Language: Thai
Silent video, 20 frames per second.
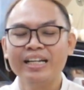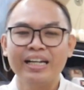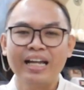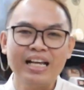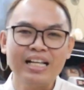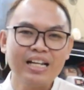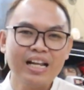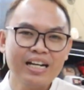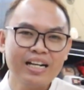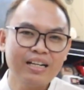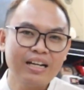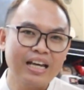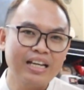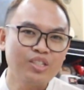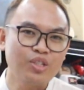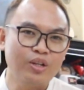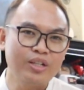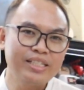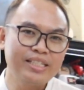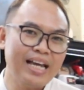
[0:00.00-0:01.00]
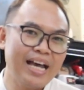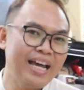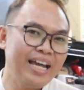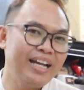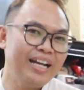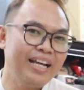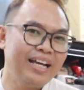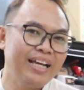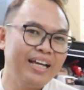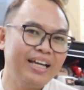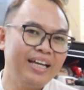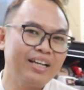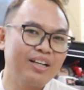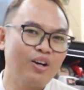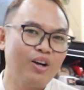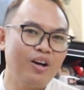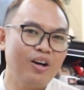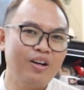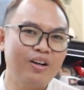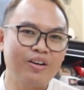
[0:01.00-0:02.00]
ถ้าท่านไหนสนใจนะฮะ
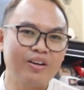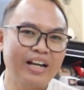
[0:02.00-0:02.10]
ก็